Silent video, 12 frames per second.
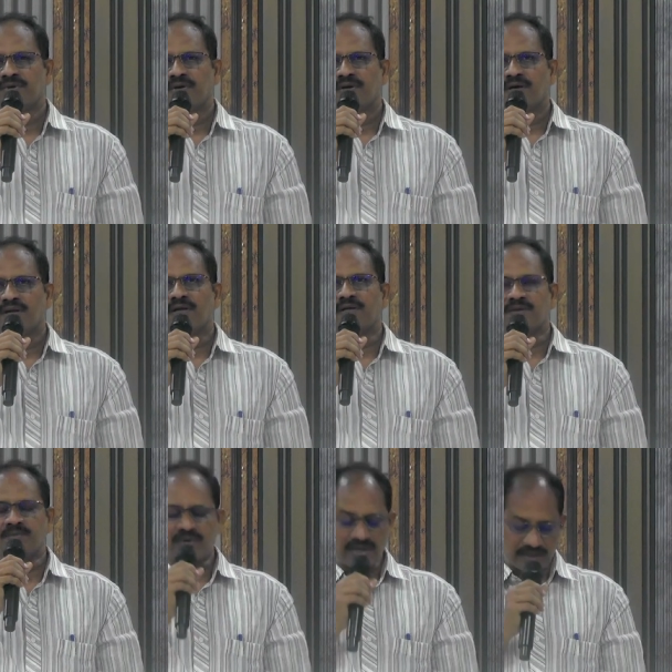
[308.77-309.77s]
అలాంటి
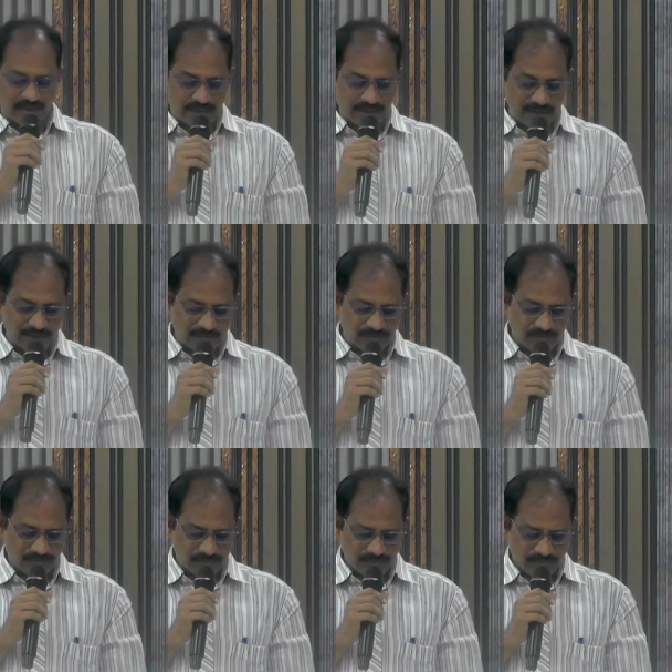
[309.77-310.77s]
భార్య
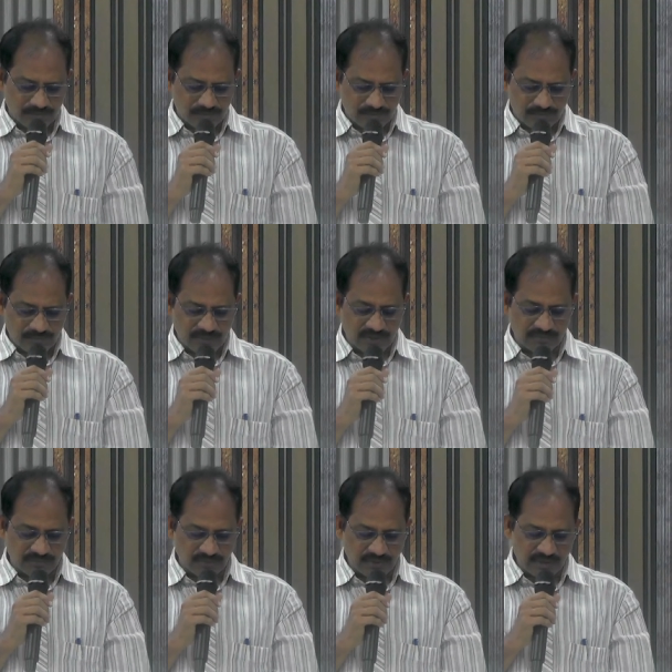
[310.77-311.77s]

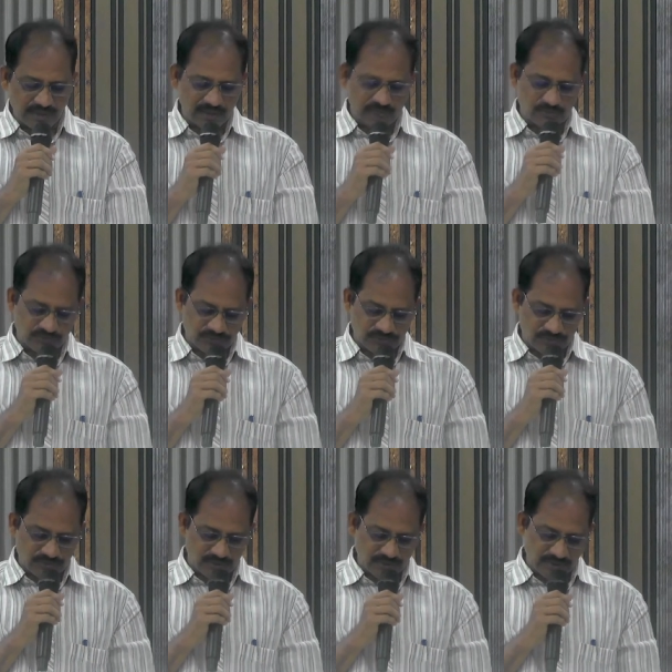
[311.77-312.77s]
భర్తను ఎలా
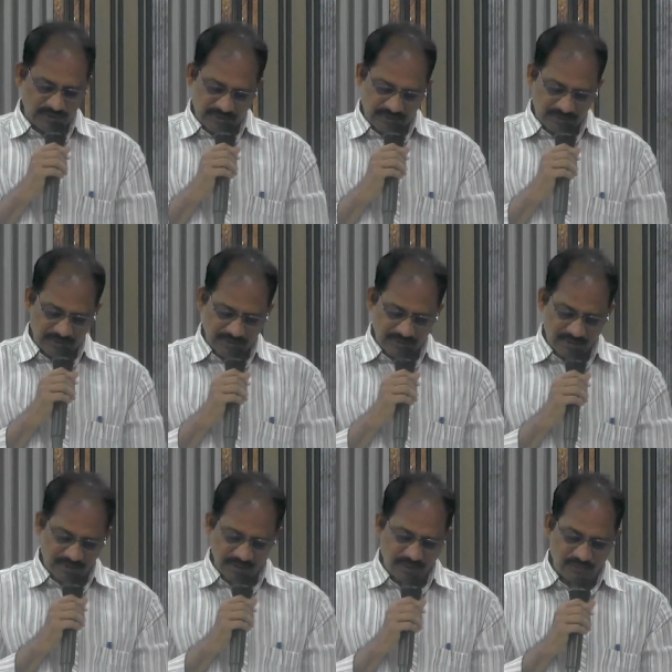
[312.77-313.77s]
చూస్తుంది అని అంటే
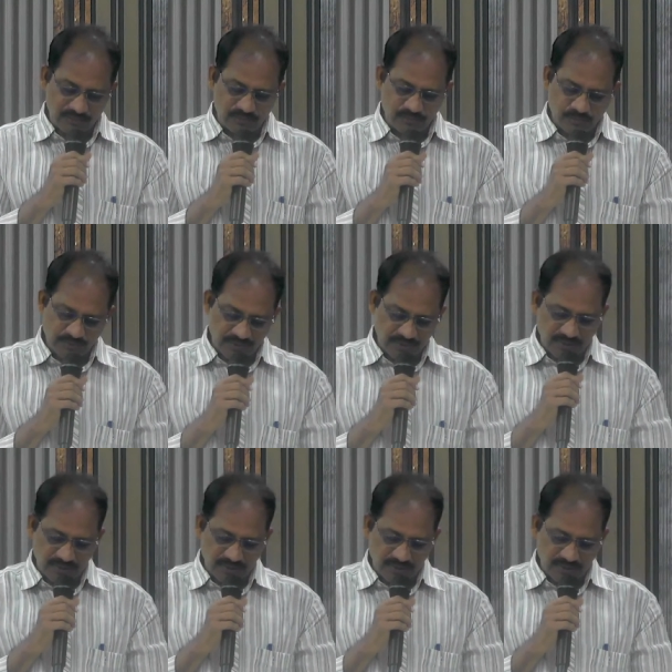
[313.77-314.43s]
నా ఊపిరి